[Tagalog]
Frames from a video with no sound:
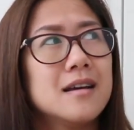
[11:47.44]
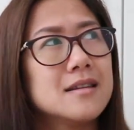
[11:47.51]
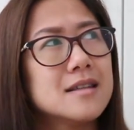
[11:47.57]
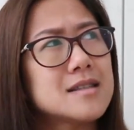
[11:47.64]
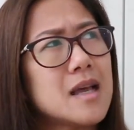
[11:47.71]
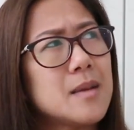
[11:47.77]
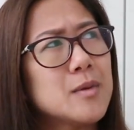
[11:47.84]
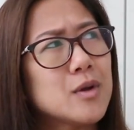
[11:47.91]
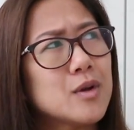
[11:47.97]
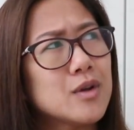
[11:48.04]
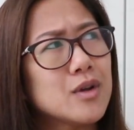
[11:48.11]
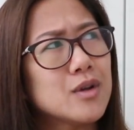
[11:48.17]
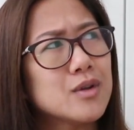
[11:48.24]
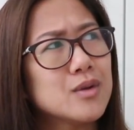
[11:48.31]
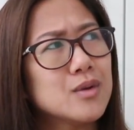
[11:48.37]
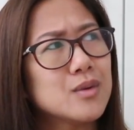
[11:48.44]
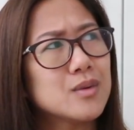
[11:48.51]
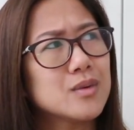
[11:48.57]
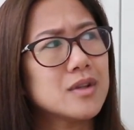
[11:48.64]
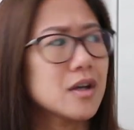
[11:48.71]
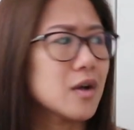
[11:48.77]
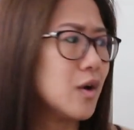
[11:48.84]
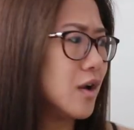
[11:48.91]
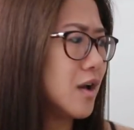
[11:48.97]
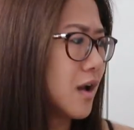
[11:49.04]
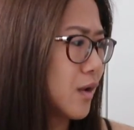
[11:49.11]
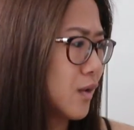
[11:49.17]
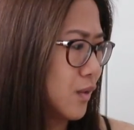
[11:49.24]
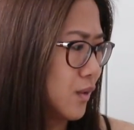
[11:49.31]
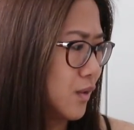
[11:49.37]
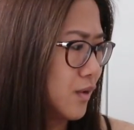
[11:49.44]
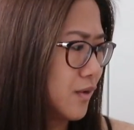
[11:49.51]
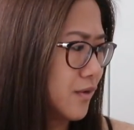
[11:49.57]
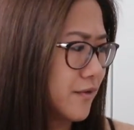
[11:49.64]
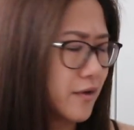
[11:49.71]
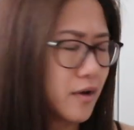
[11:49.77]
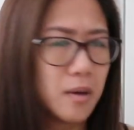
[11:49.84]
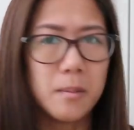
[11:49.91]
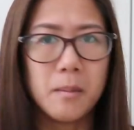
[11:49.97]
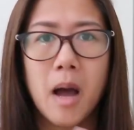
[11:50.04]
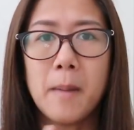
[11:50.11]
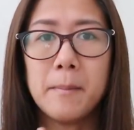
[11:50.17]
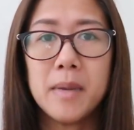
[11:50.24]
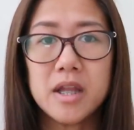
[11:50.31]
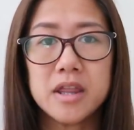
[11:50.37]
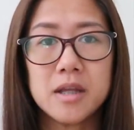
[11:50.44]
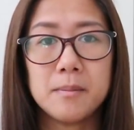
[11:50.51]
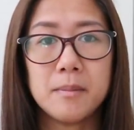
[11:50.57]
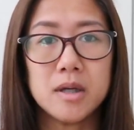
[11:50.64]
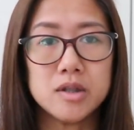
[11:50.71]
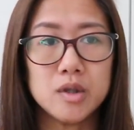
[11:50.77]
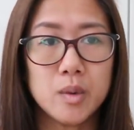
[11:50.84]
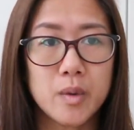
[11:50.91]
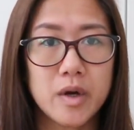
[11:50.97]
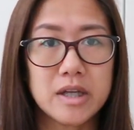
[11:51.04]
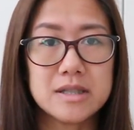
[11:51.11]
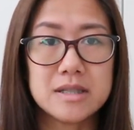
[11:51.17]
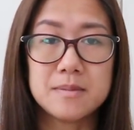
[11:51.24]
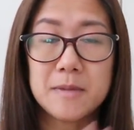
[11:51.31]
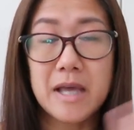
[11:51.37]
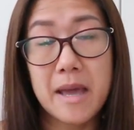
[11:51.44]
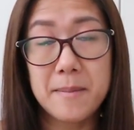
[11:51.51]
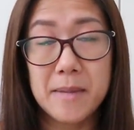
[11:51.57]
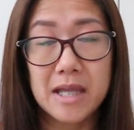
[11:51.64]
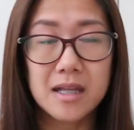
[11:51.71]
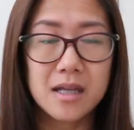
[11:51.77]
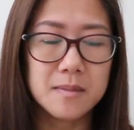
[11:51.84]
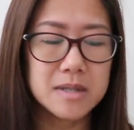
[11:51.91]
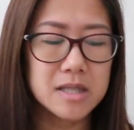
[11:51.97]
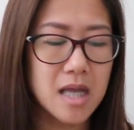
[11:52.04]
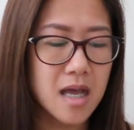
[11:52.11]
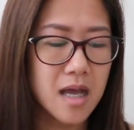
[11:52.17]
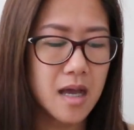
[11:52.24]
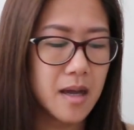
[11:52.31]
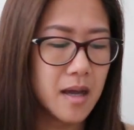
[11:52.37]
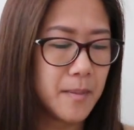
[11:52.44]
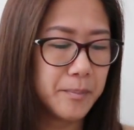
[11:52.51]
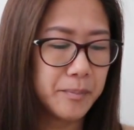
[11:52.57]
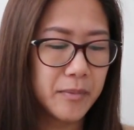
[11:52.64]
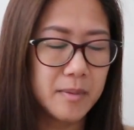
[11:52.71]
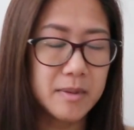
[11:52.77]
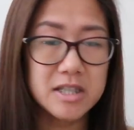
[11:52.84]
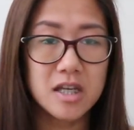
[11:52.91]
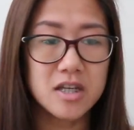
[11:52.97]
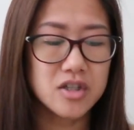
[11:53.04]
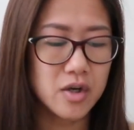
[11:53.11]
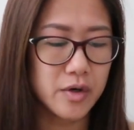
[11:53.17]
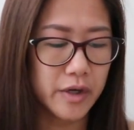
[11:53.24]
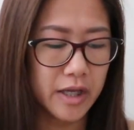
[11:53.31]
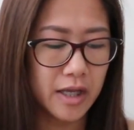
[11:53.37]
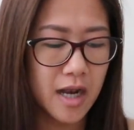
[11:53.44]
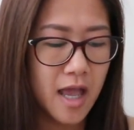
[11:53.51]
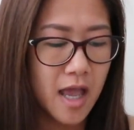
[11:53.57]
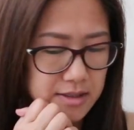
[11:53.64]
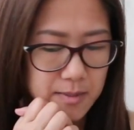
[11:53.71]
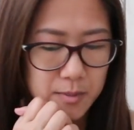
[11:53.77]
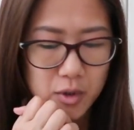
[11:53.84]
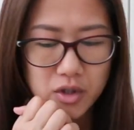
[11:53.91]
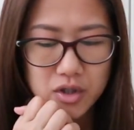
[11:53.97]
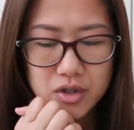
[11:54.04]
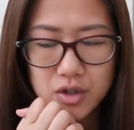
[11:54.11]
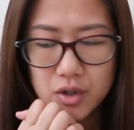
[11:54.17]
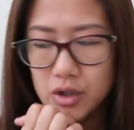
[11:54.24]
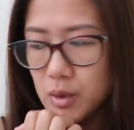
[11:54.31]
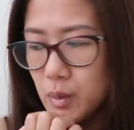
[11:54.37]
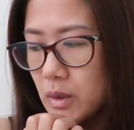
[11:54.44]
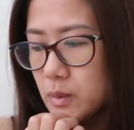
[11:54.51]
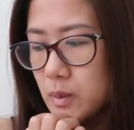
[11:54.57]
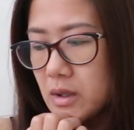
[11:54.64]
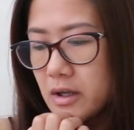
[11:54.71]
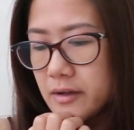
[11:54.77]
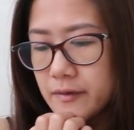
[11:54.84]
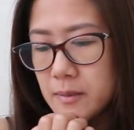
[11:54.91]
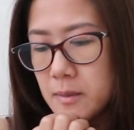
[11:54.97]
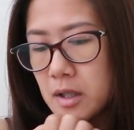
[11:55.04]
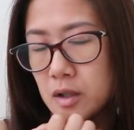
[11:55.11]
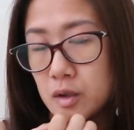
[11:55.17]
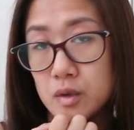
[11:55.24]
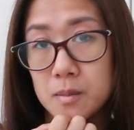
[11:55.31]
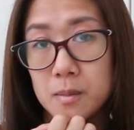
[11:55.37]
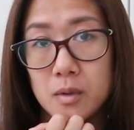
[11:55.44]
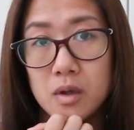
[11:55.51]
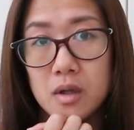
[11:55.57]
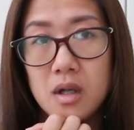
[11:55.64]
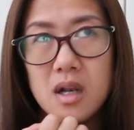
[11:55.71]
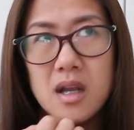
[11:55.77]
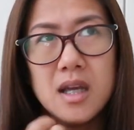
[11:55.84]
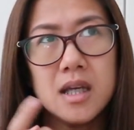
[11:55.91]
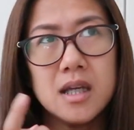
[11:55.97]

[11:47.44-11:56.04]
Nasabi ko yun nung nag-haul ako from Bath and Body Works. Kaya mahil kami sa massage oil. So, I'm going to show you what we got from Alcott Mall.